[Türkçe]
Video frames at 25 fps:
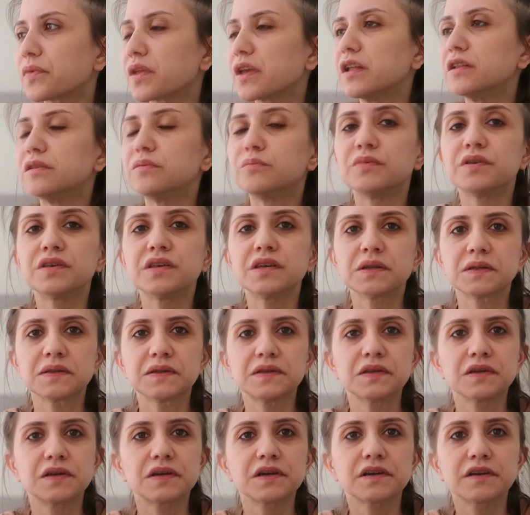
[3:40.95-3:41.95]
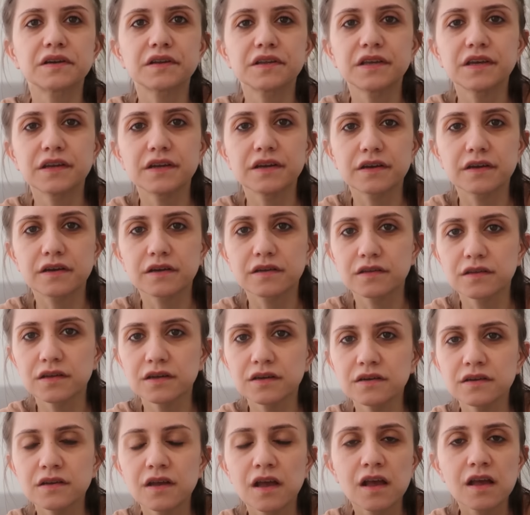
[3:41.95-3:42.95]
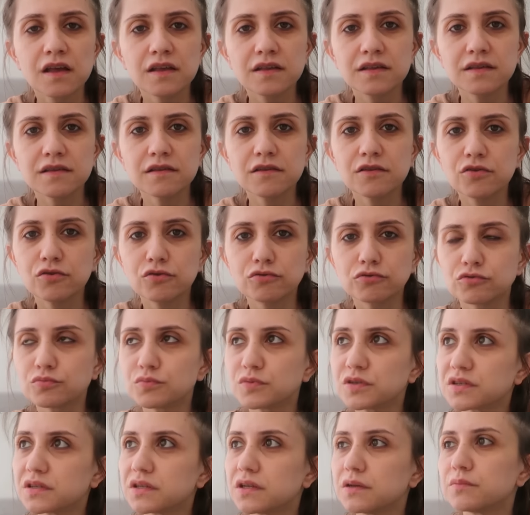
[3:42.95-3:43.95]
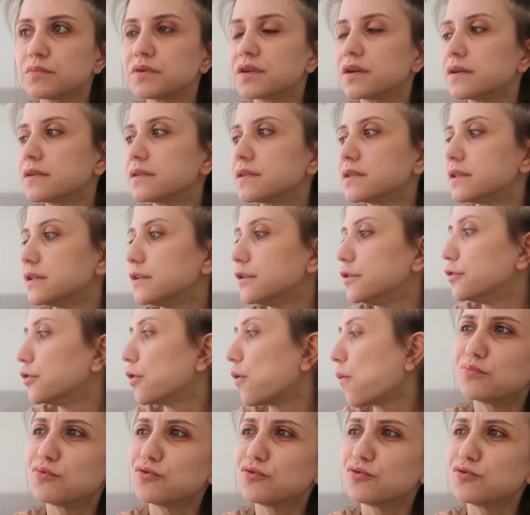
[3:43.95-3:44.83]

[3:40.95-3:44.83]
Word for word: elimin yettiği yere kadar siliyorum ya da Emrah siliyor.